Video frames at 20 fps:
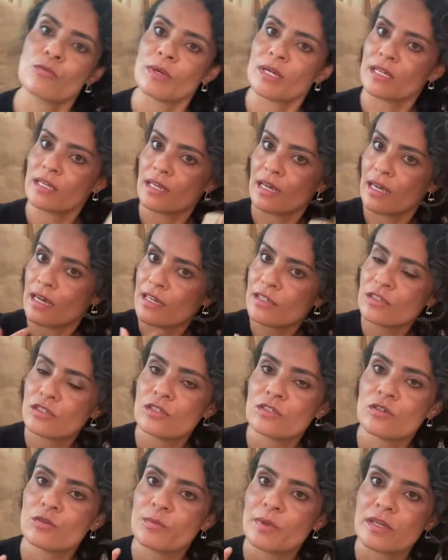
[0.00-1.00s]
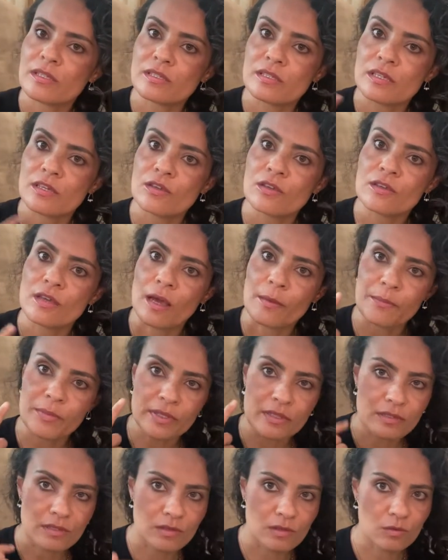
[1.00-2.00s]
maquiagem, eu passei
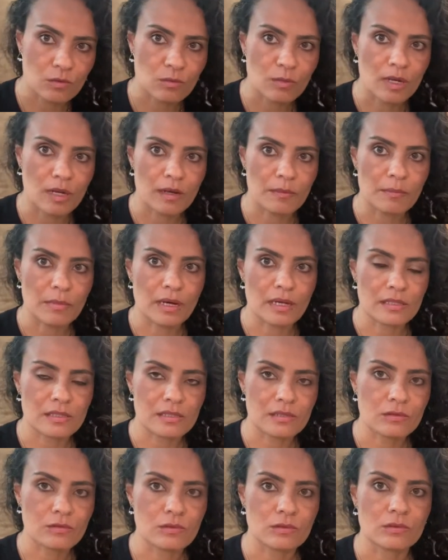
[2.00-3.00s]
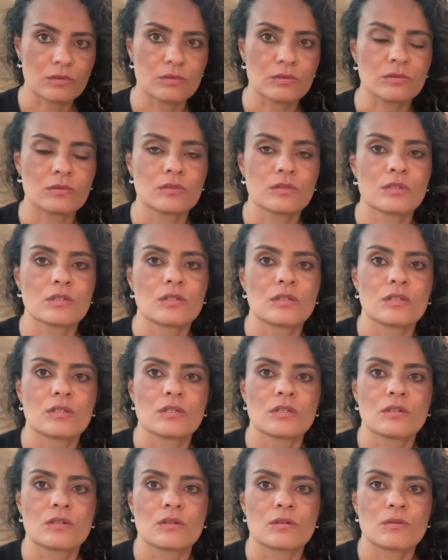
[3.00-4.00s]
apenas uma base com,
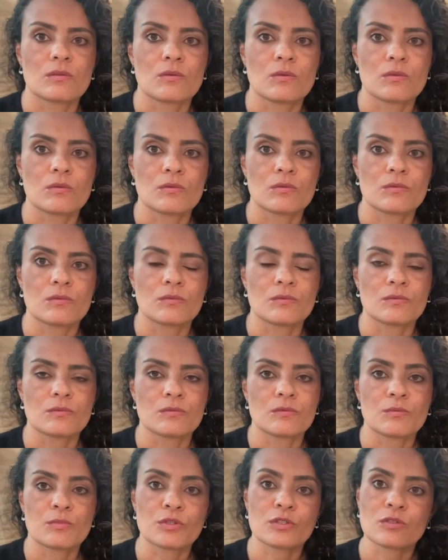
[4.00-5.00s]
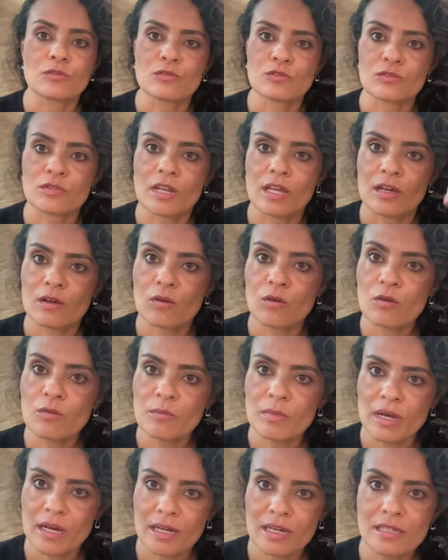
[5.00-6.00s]
com um protetor solar com
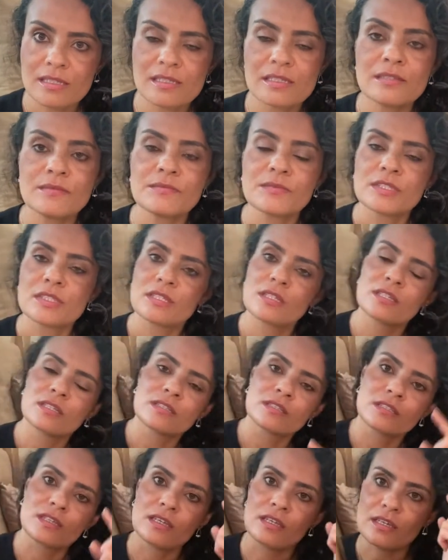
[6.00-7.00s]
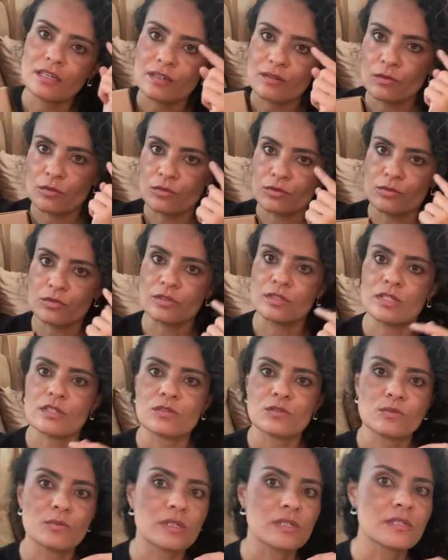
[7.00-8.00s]
base, né? Contornei a
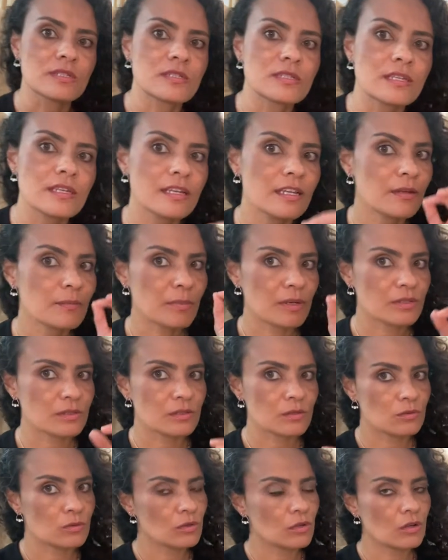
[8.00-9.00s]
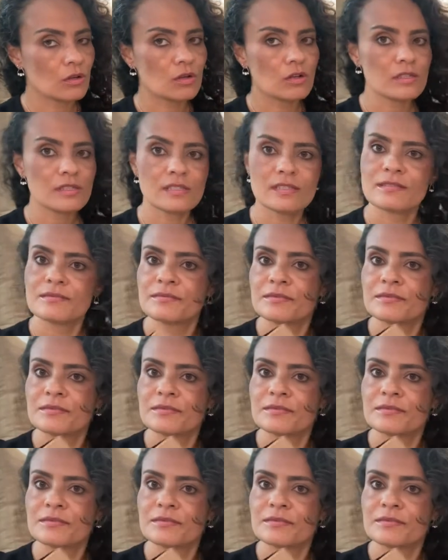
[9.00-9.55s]
sobrancelha, passei um gloss,